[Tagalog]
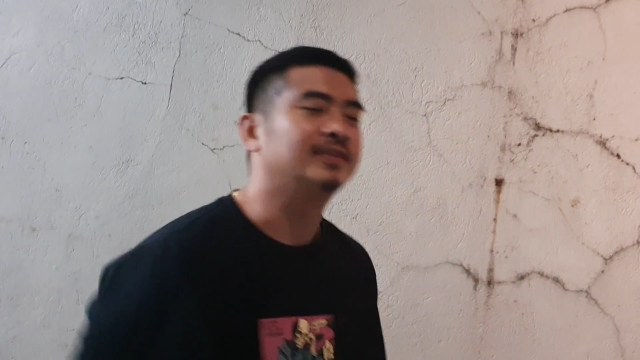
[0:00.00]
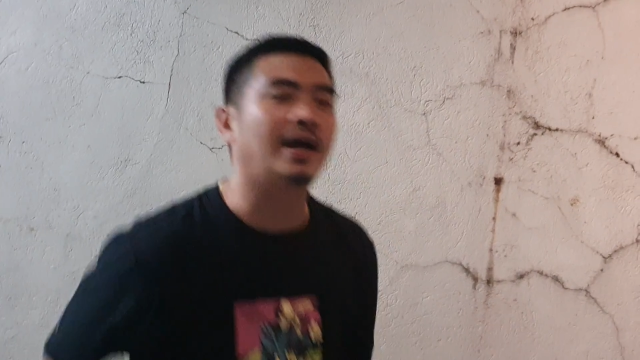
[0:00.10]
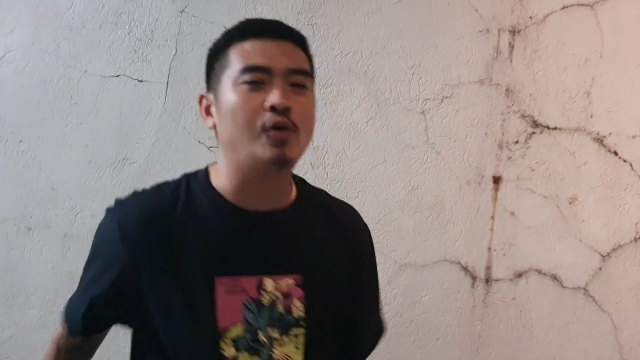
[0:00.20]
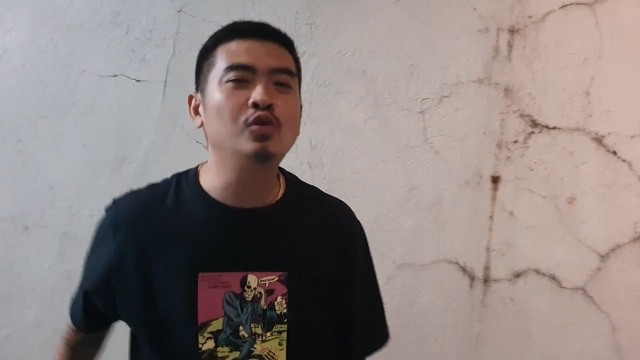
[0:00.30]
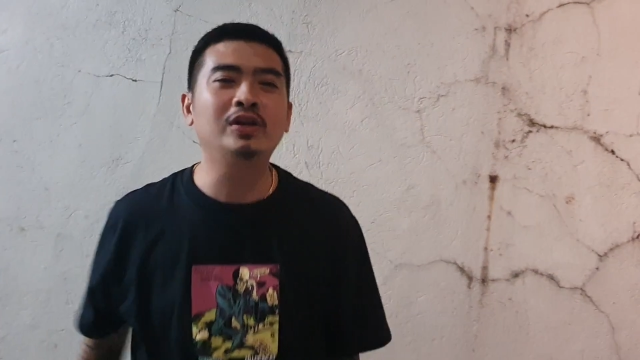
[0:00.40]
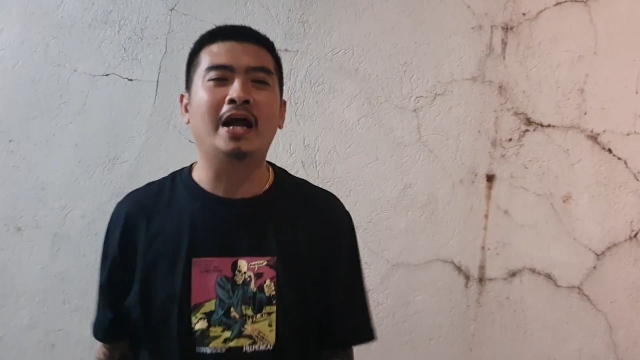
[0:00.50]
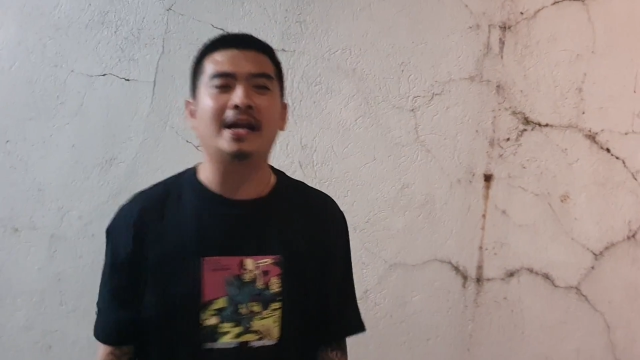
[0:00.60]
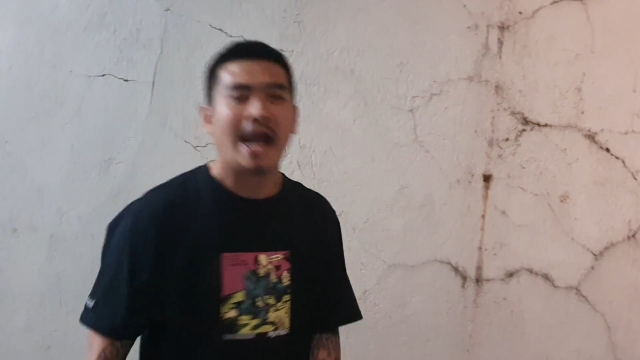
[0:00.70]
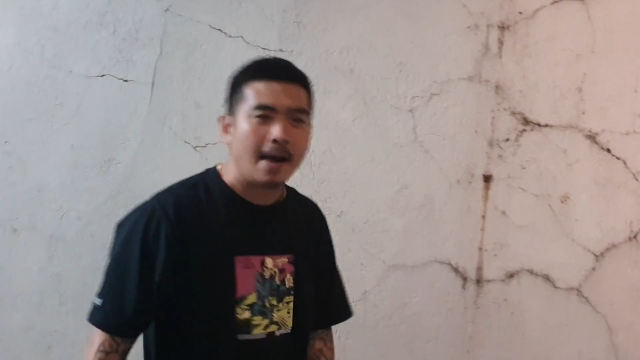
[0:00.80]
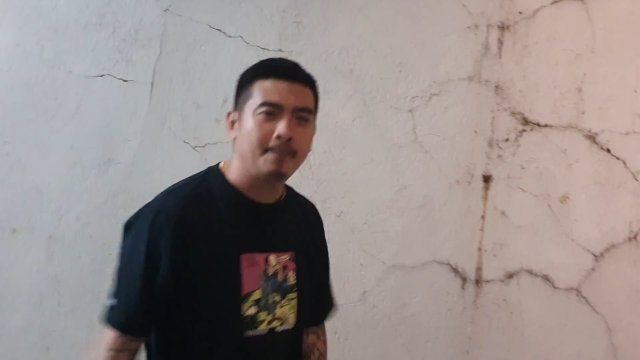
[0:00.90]
sa unang
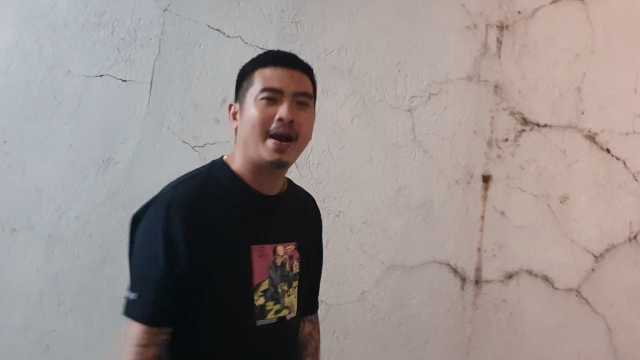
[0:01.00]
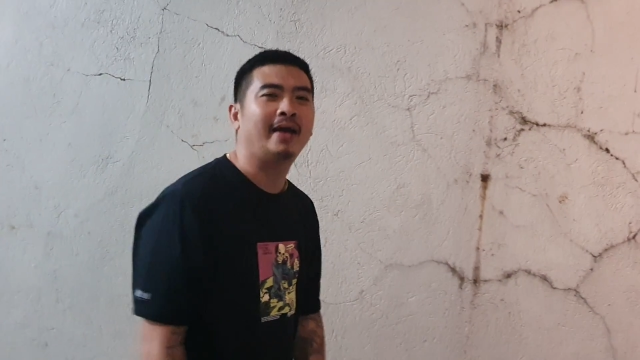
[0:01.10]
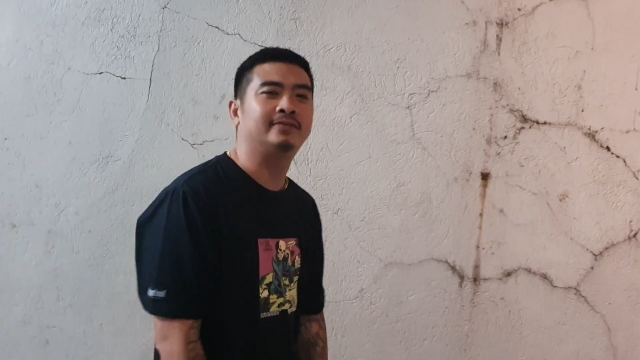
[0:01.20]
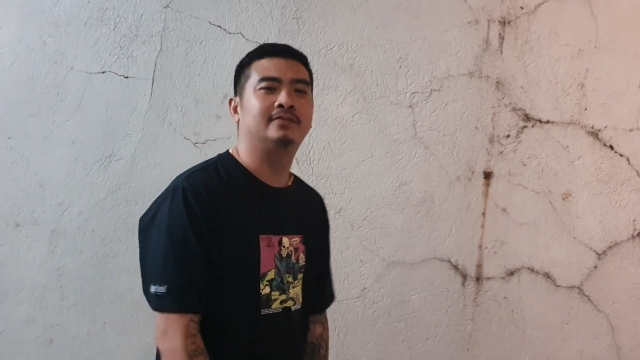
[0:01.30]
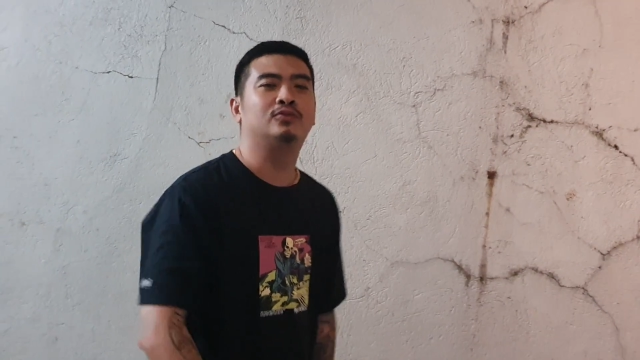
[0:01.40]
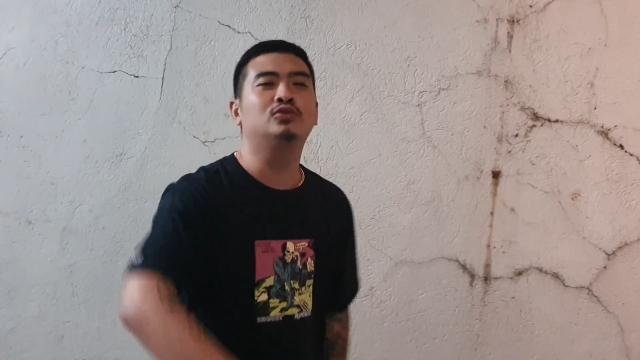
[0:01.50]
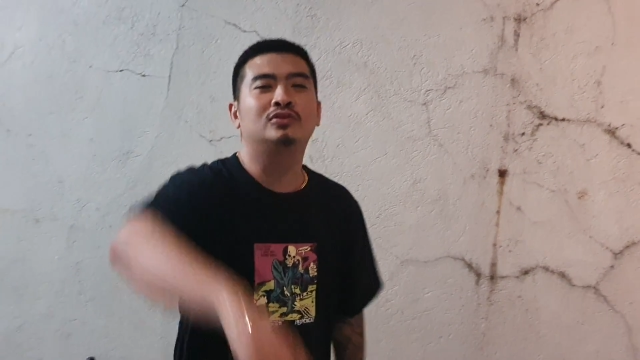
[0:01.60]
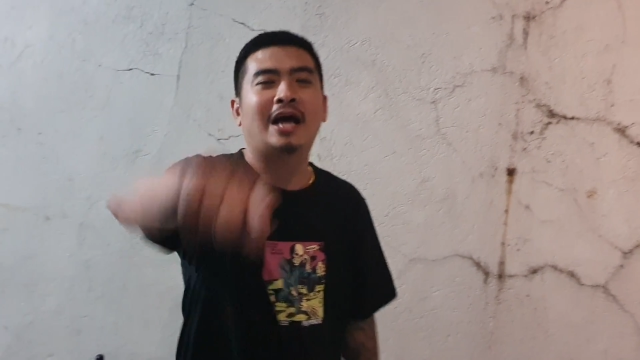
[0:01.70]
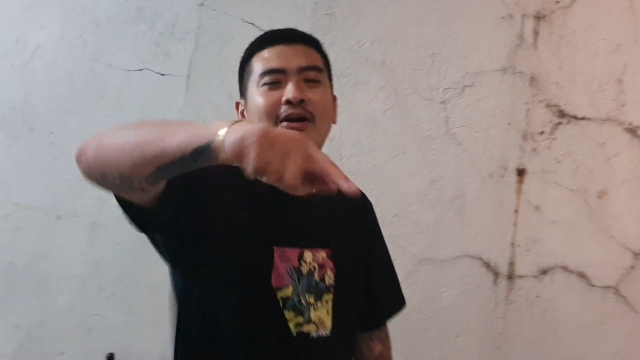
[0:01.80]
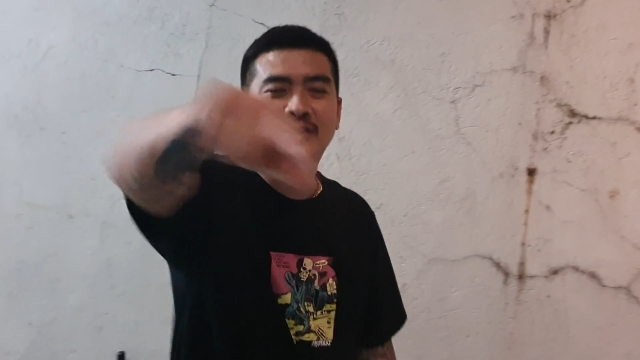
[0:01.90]
laban
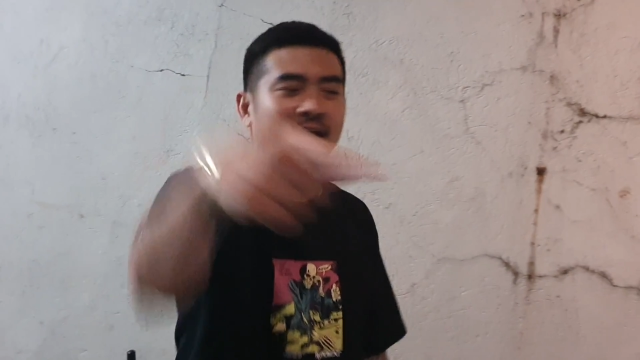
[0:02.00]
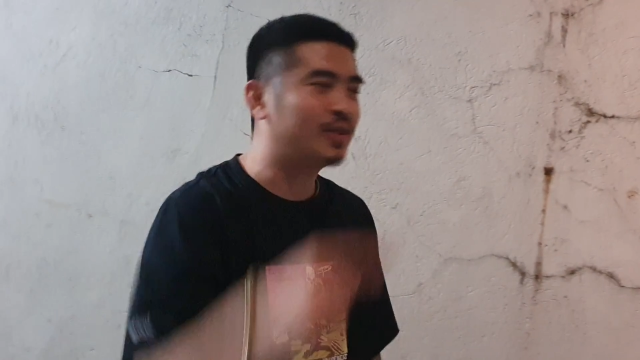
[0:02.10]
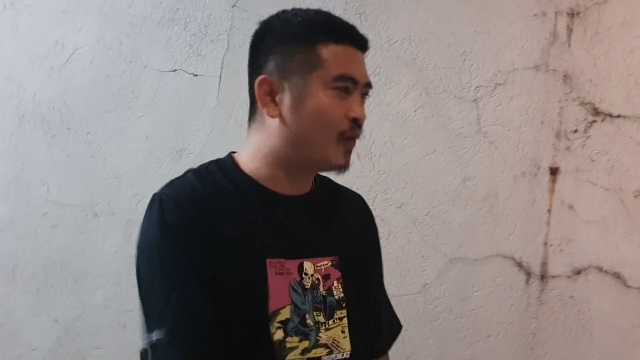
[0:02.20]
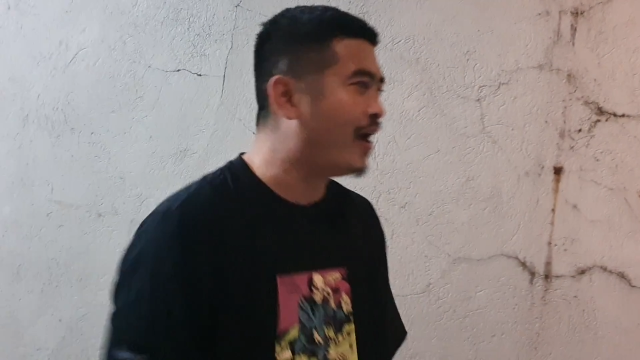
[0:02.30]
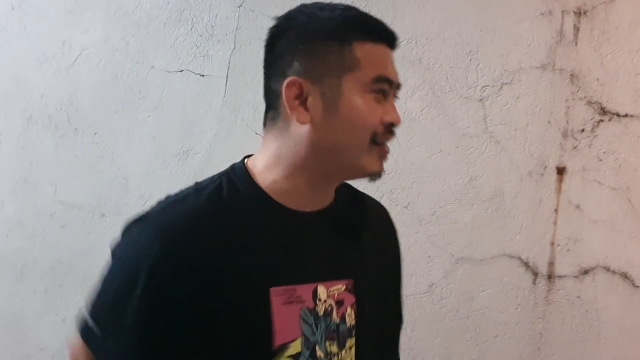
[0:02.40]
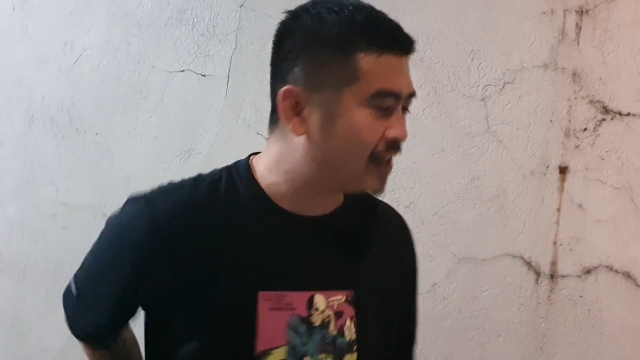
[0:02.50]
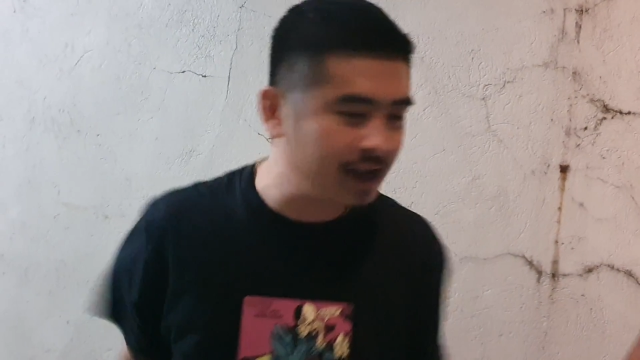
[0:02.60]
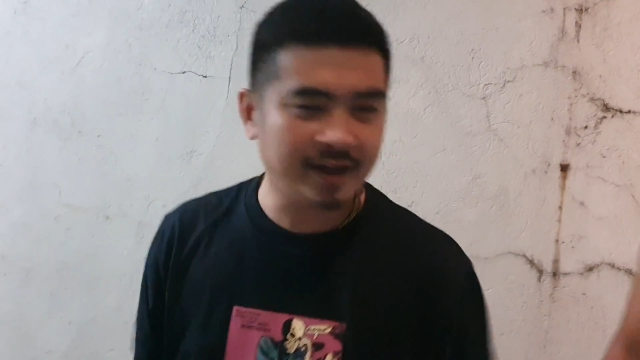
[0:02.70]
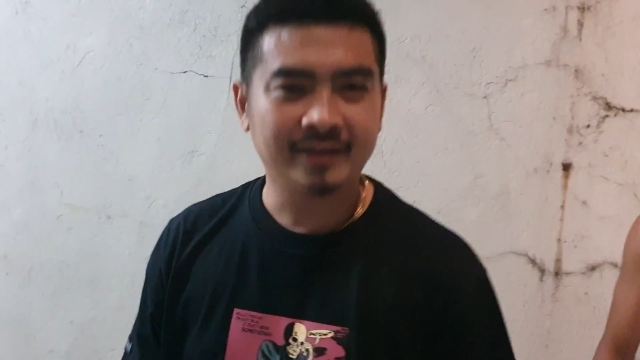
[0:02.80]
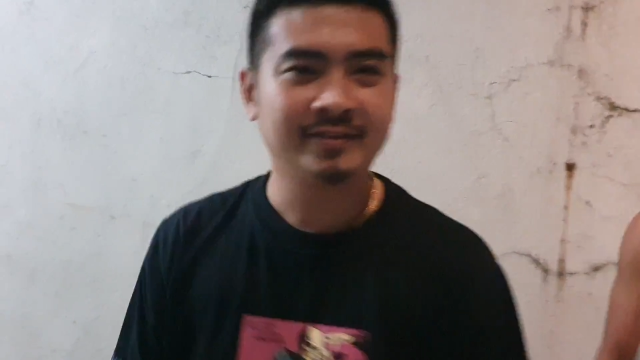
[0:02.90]

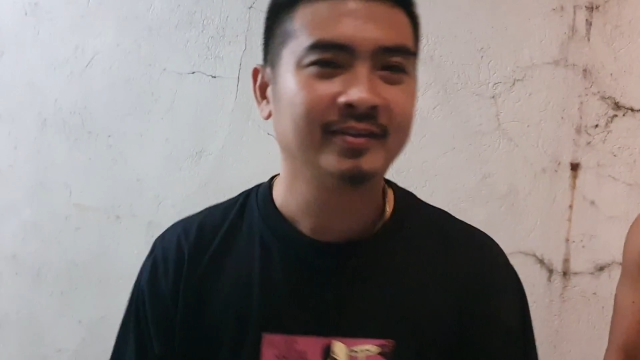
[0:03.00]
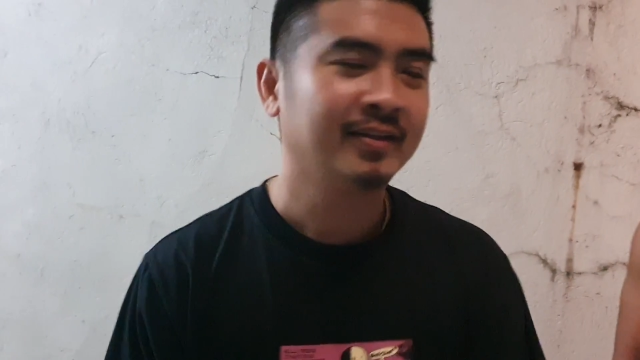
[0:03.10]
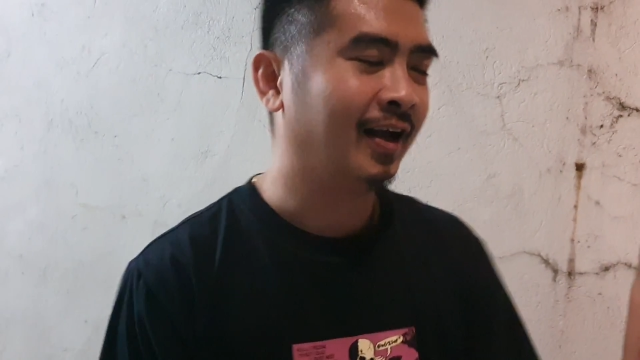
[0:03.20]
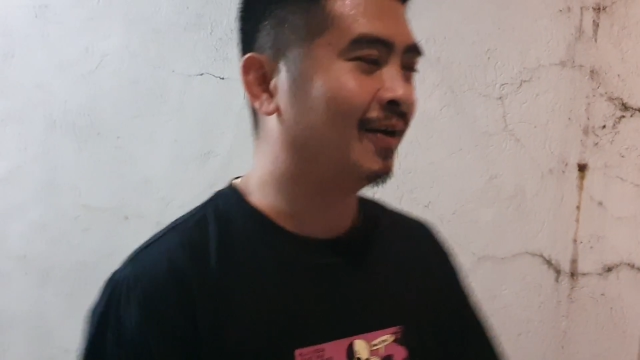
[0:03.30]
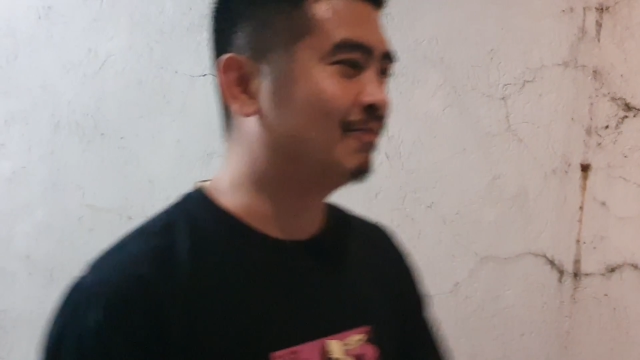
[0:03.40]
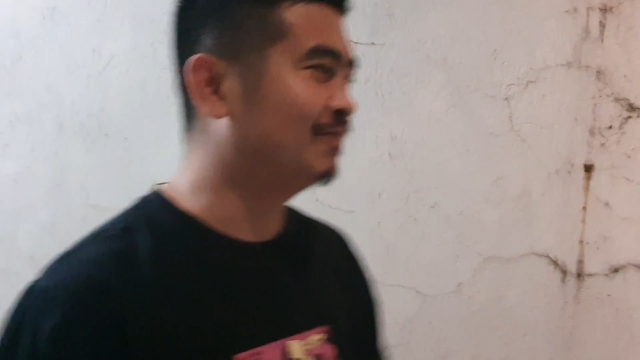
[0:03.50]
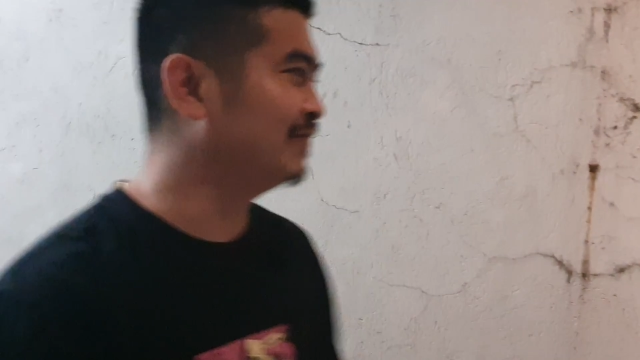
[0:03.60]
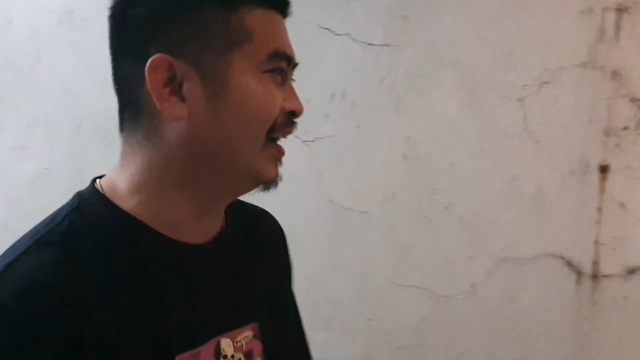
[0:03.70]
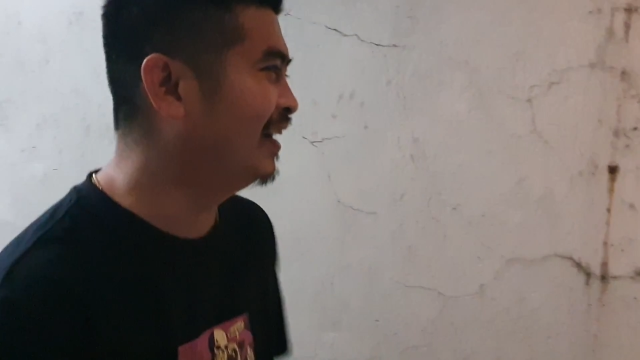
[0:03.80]
2020. Um, um,